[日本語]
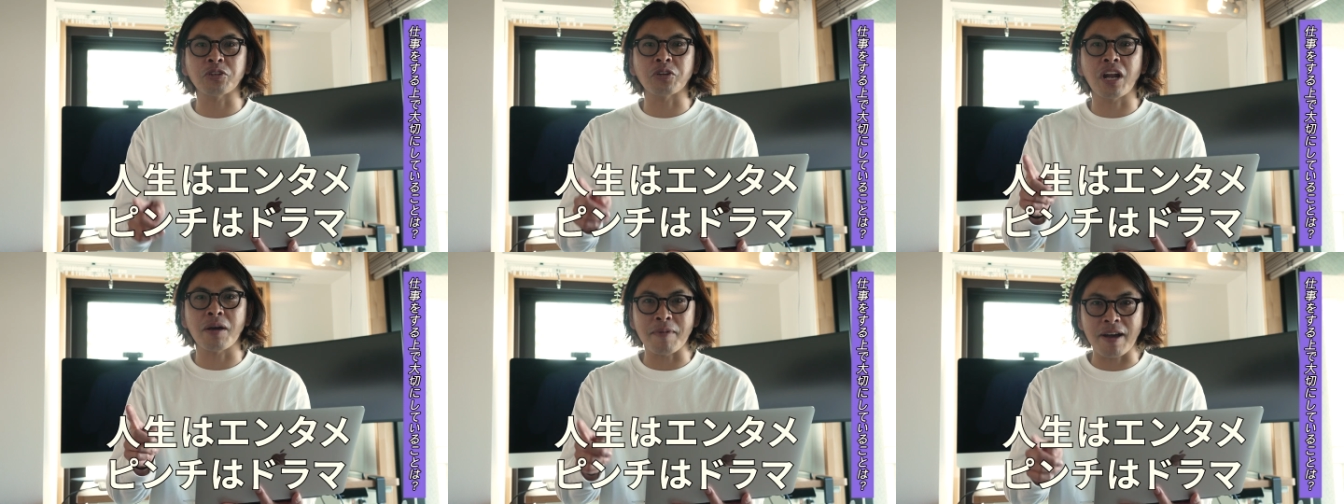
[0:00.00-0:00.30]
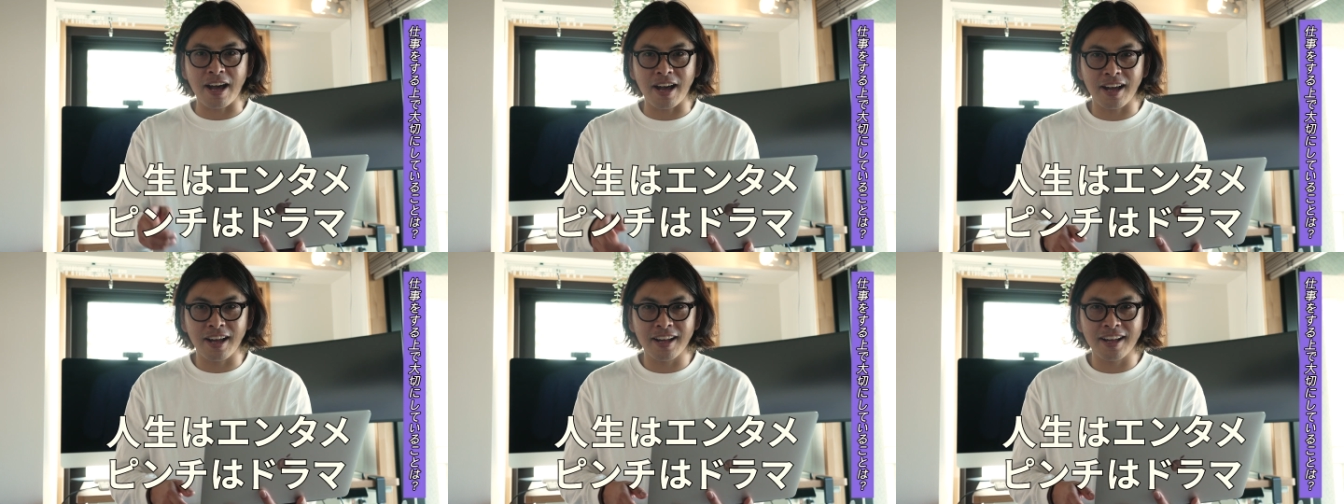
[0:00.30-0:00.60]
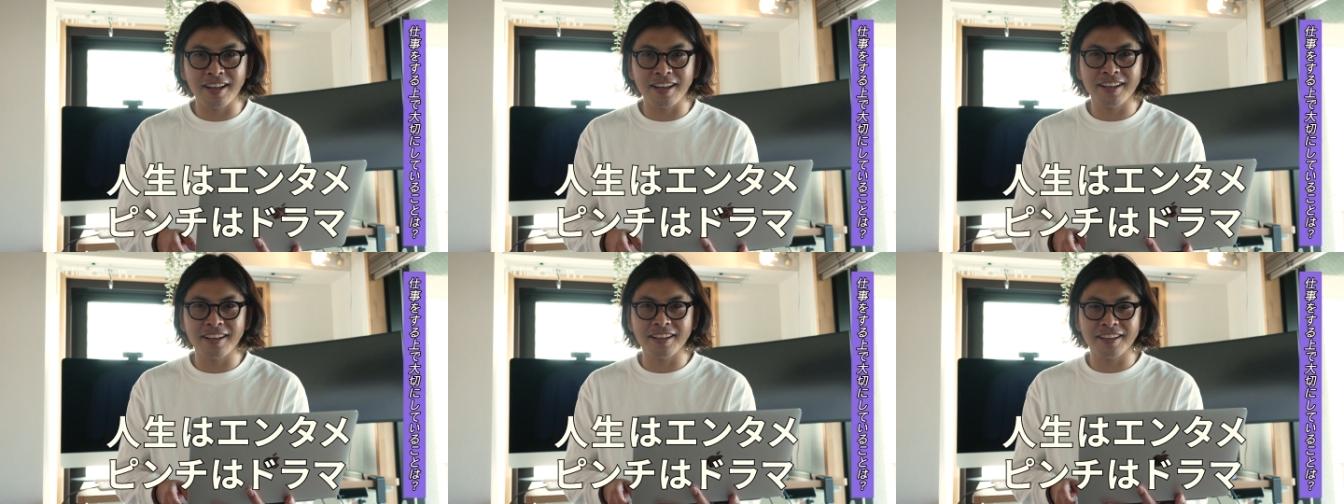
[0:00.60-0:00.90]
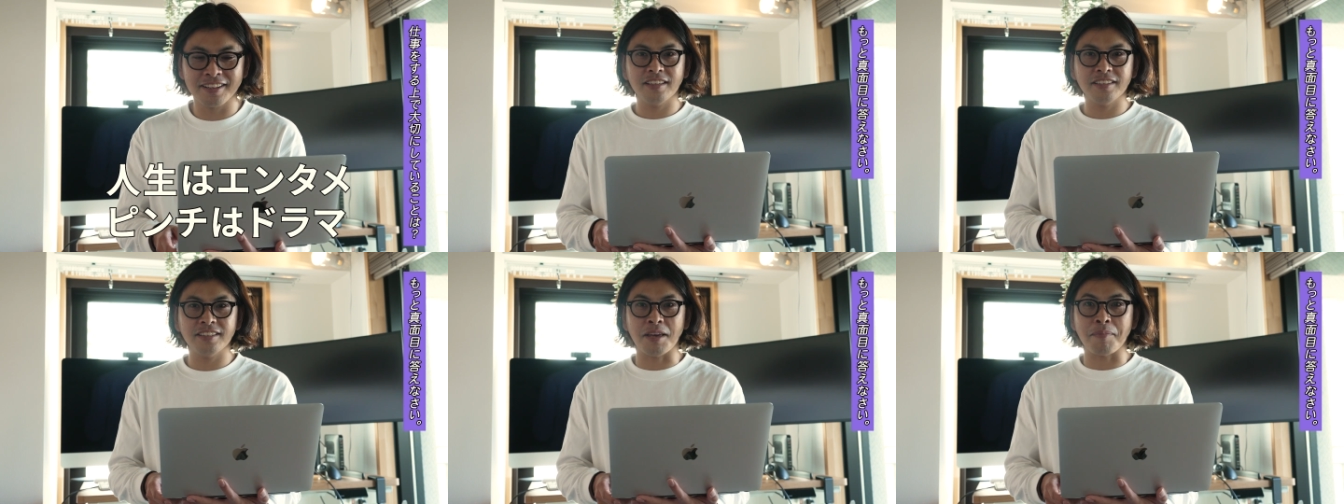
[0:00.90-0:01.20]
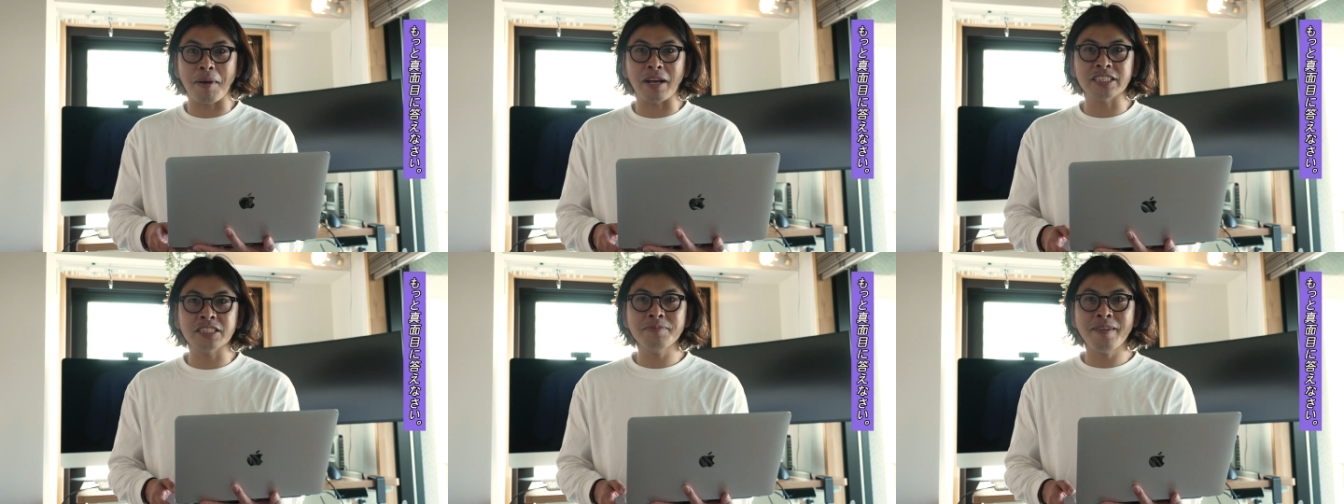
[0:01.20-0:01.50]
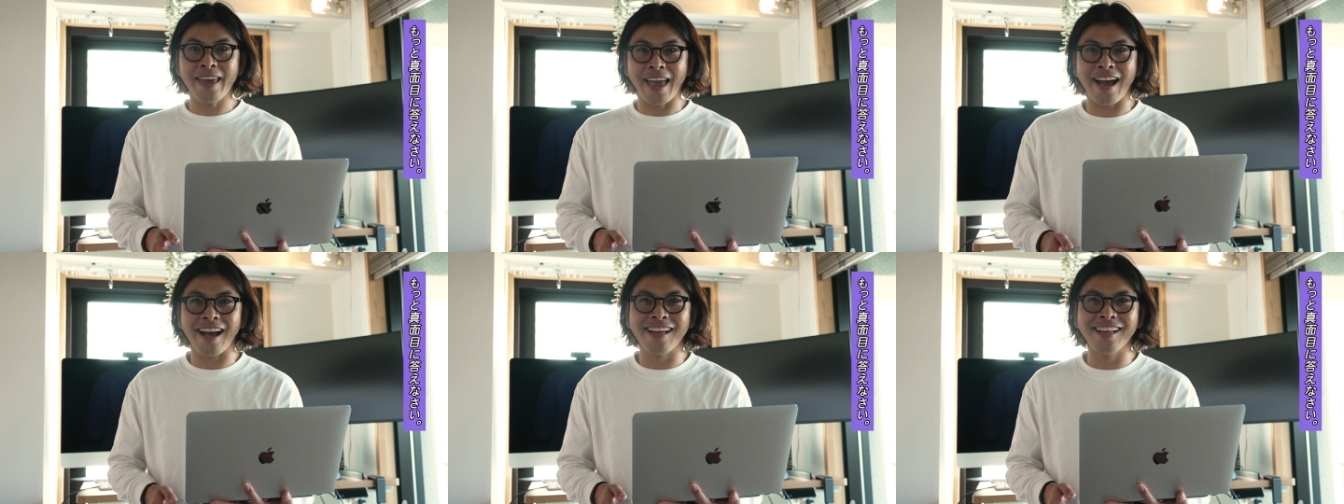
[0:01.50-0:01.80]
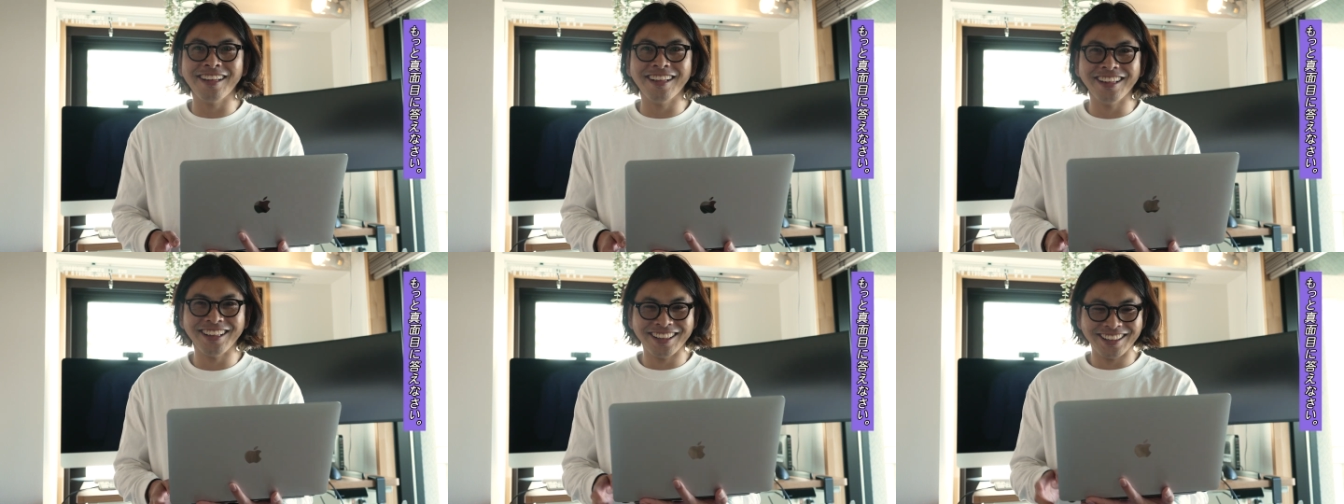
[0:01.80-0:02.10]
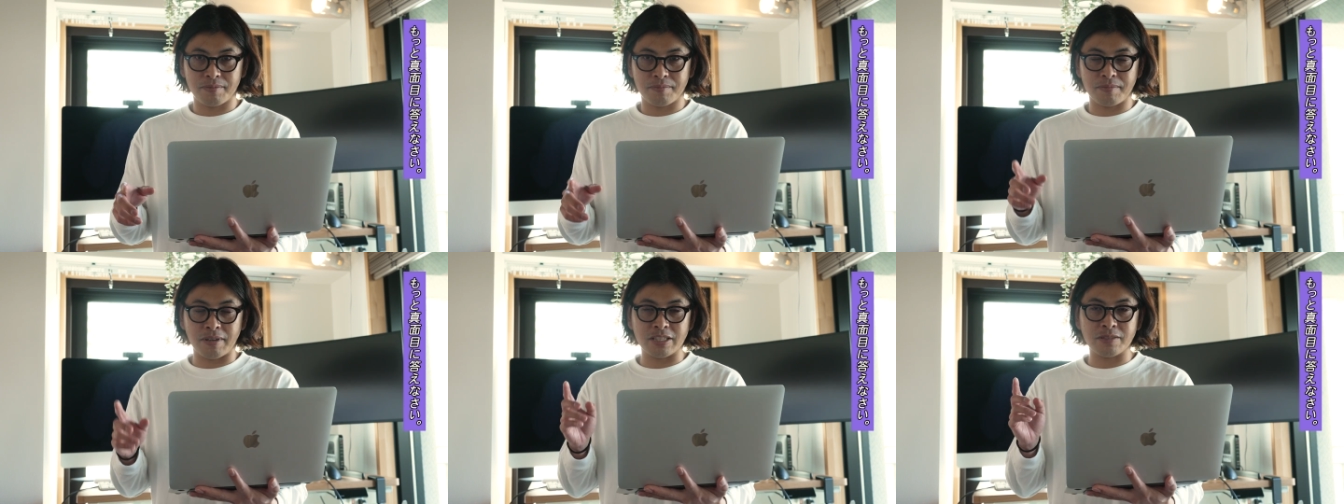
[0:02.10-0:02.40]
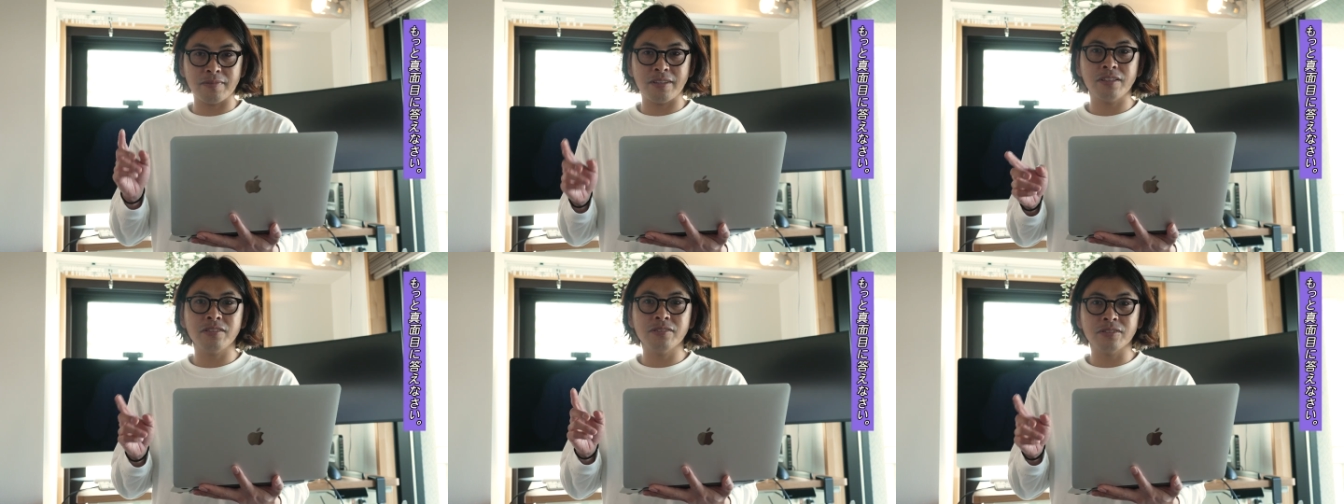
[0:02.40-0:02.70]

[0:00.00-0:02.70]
ドラマ。いや、真面目や。真面目に